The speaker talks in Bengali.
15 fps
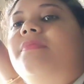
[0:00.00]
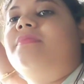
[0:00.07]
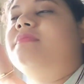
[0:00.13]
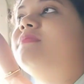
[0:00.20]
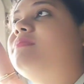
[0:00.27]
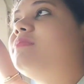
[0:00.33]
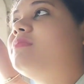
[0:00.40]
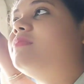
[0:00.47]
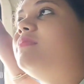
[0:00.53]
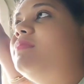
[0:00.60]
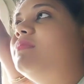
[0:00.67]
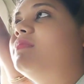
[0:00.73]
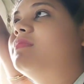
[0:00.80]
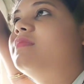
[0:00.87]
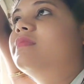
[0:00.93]
সামনে
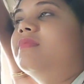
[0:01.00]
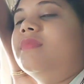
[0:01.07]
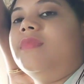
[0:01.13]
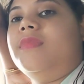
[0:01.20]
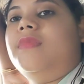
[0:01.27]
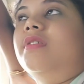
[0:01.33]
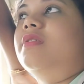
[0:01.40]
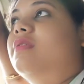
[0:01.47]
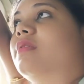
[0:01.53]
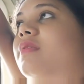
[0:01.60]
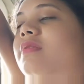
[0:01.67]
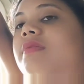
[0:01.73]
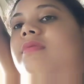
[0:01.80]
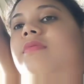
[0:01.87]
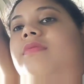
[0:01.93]
দাঁড়িয়েছে আমার কোলের উপরে
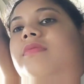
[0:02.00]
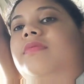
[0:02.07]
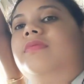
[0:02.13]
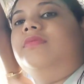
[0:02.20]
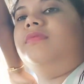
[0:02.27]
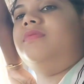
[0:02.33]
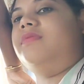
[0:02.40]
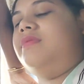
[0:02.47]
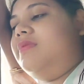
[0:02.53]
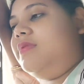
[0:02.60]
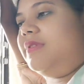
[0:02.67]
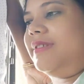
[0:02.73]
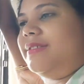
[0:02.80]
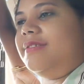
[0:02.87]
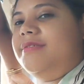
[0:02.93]
দাঁড়িয়েছে দাঁড়িয়ে
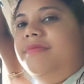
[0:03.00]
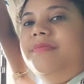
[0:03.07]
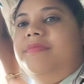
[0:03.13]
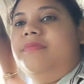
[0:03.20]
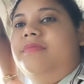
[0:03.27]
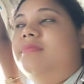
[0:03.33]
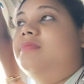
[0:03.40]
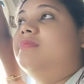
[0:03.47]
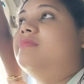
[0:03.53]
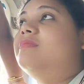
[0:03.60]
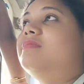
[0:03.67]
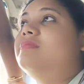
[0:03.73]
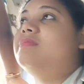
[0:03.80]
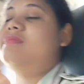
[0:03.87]
জানলা ধরে দাঁড়িয়ে রয়েছে